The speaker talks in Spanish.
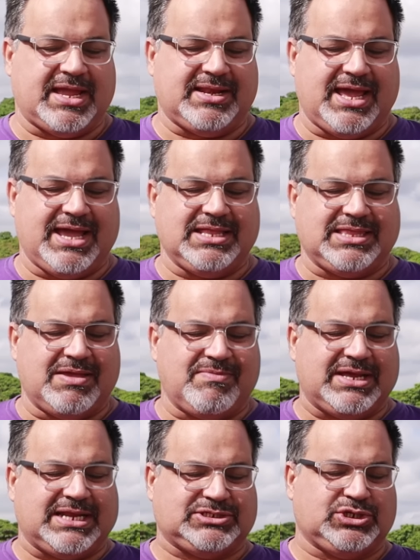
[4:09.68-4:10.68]
La gente de
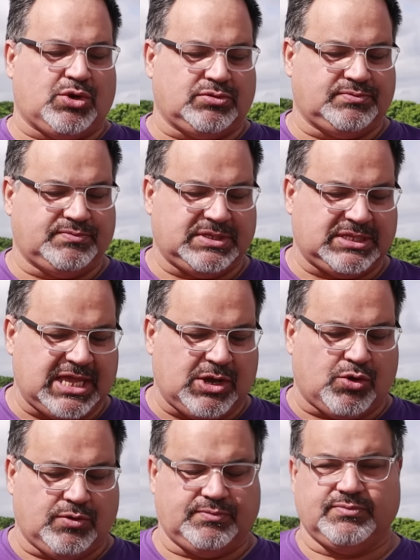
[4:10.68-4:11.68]
inmigración
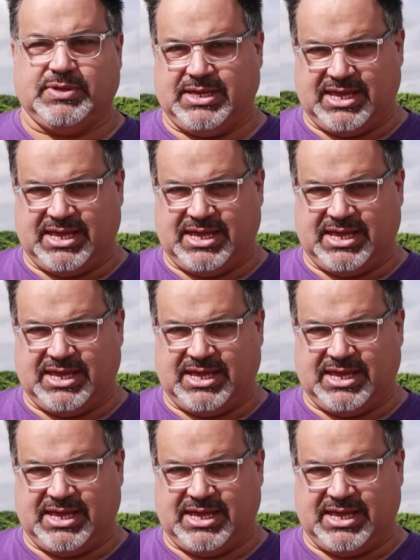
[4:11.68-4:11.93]
dijo,